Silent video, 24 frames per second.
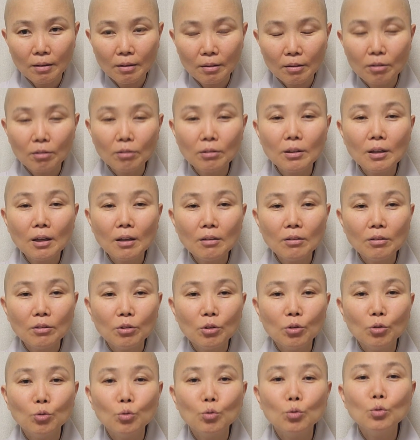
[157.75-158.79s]
그렇다는
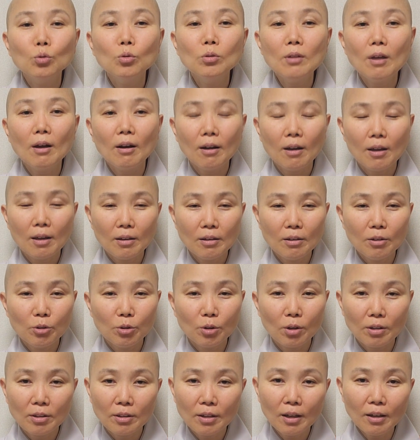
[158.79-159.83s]
것은 누구나가 해결이
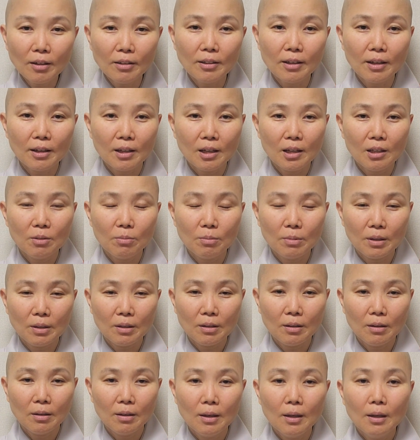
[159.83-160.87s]
된다는 얘기
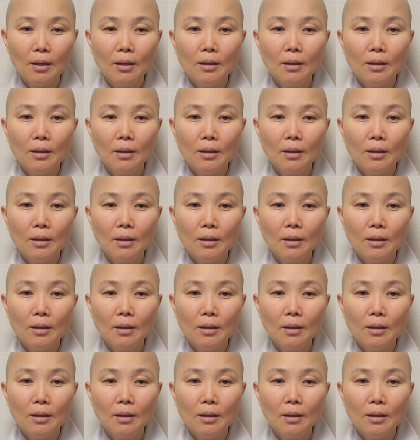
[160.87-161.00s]
아닙니까?